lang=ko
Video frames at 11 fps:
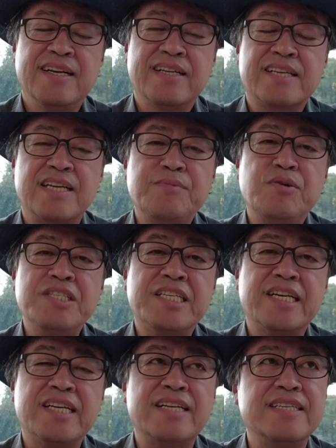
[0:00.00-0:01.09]
자, 이번
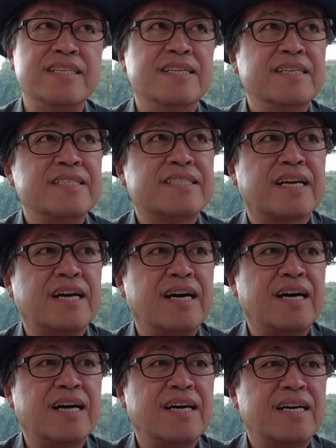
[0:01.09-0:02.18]
시간에는
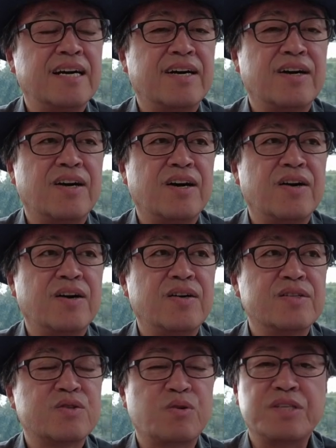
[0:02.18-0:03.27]
제가
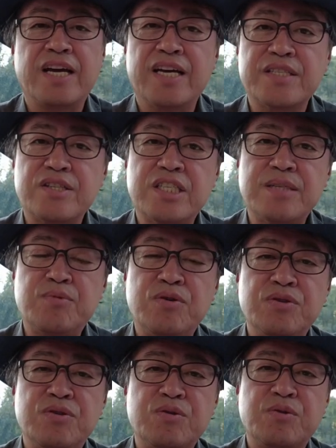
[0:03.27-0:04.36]
조지아에서
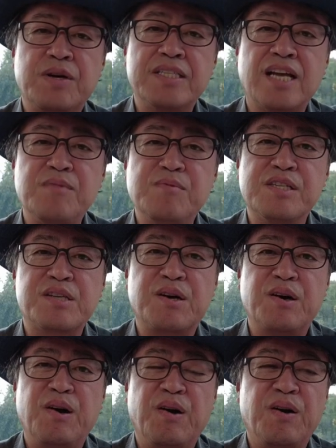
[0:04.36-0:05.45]
15년 동안
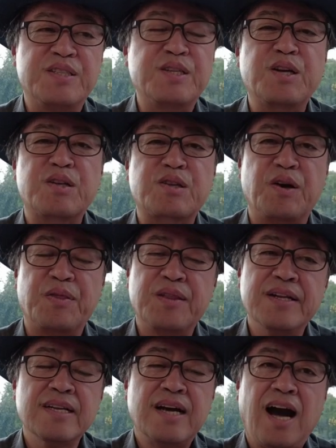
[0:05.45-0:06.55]
살면서 느꼈던,
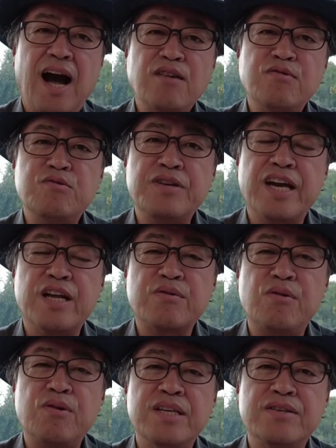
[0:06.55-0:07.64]

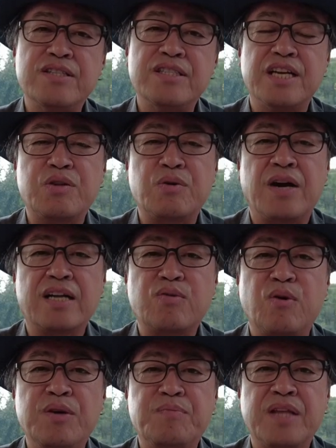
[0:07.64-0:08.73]
한국에도 이런 제도가
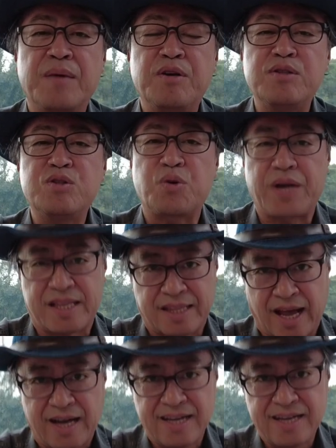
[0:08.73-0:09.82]
도입되면 좋겠다,